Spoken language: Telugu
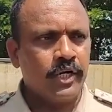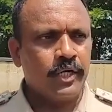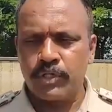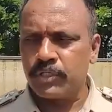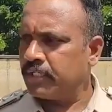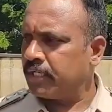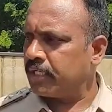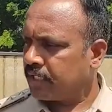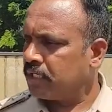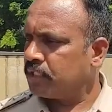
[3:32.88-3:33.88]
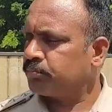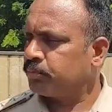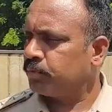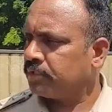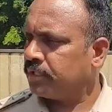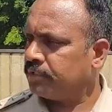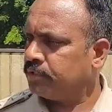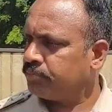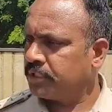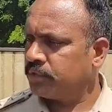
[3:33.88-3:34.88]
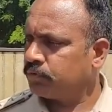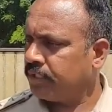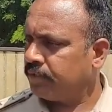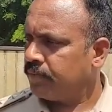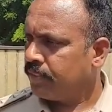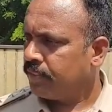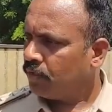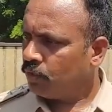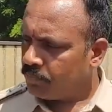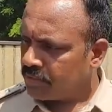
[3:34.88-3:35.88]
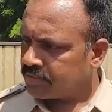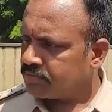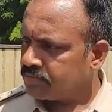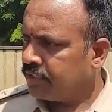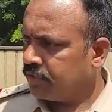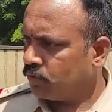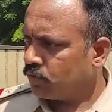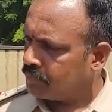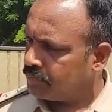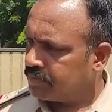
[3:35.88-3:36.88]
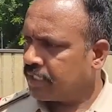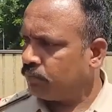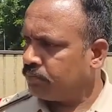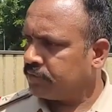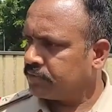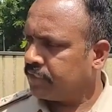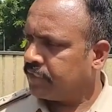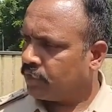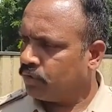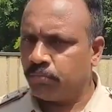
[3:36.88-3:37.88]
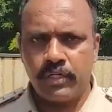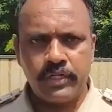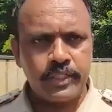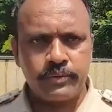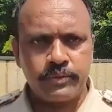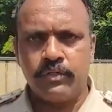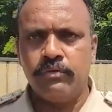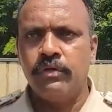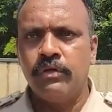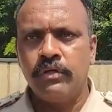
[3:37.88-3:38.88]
ఆ రిపోర్టర్స్ అని రకరకాలుగా చెప్తున్నారు సార్ అని చెప్పేసి అడిగితే లోపలికి తీసుకెళ్ళి నేను ఒక పది మంది దాకా లోపలికి తీసుకెళ్ళి నేను మా డిఎస్పీ గారు